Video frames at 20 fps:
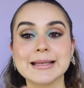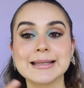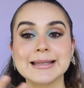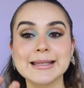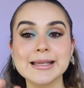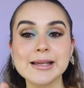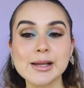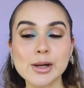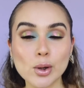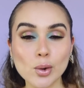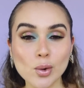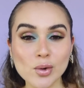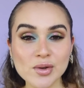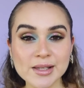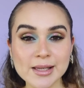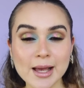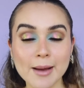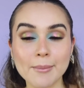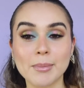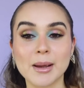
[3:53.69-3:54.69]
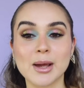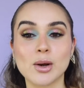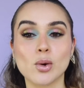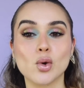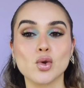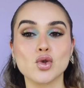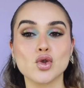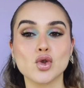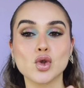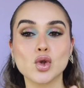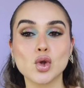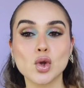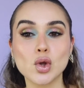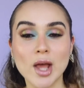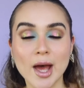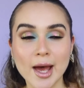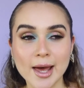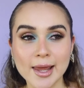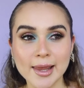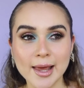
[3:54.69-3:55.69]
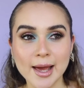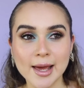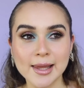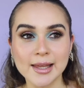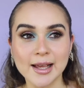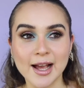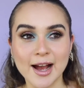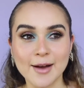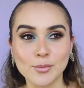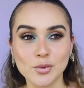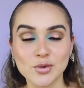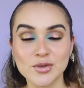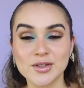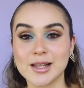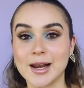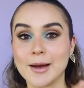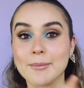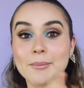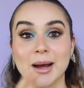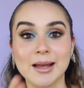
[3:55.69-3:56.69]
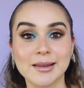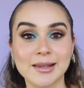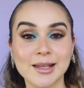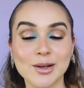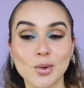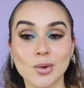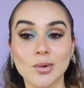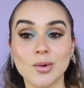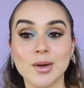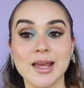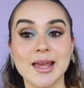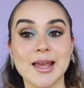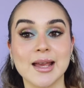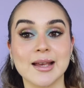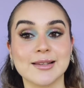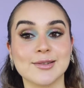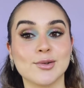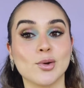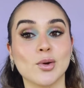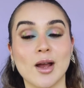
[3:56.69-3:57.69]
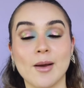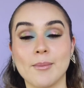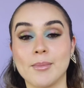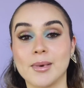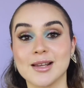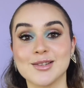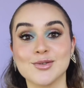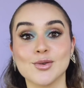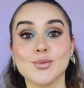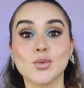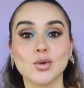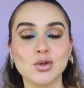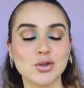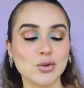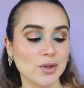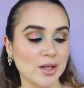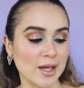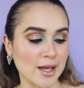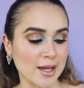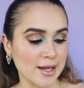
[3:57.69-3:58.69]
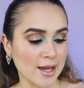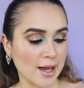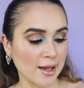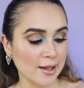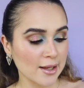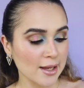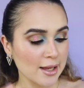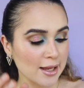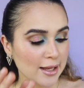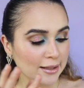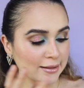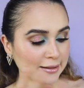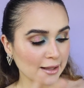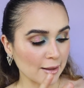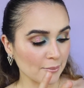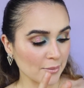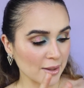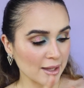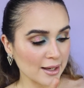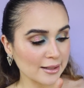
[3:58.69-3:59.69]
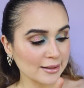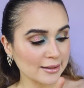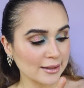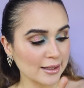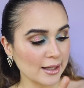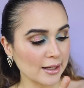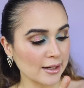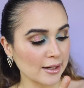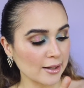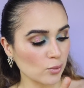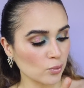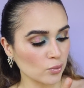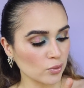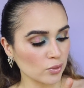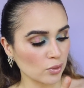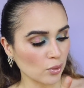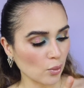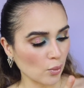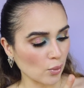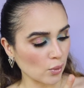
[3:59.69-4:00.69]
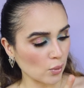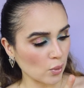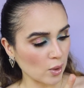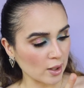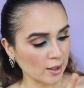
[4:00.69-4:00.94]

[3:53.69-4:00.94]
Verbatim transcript: sí rosa, pero nada, digamos, dramático y es lo que aprecio mucho de ella. También tiene un tono